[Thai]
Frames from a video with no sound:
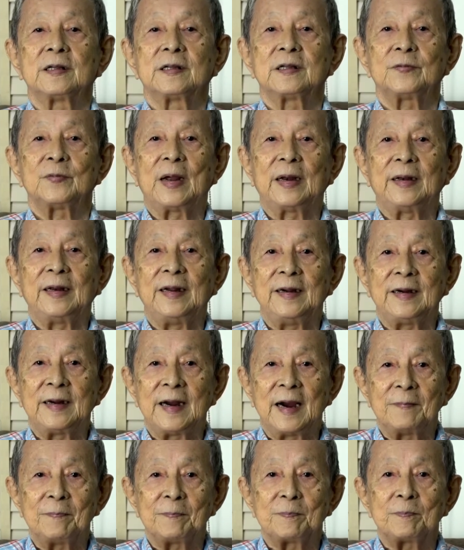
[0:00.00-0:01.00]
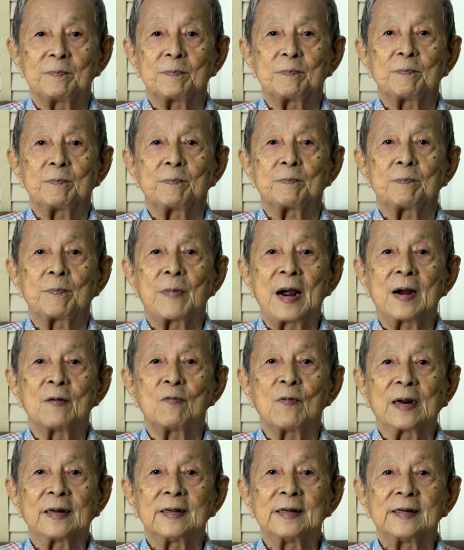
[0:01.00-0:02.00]
สวัสดีครับ ป้า
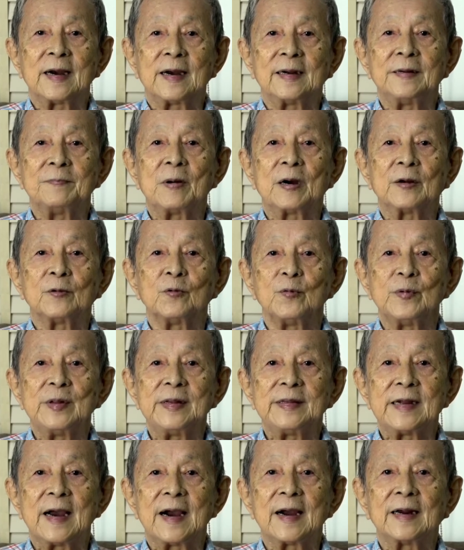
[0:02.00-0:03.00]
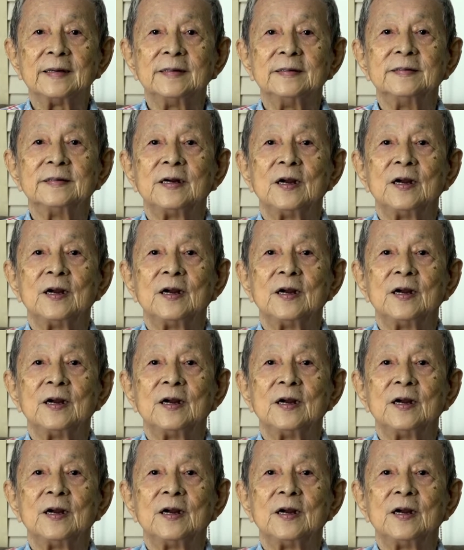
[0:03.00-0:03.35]
วันชัยพานุวิจารณ์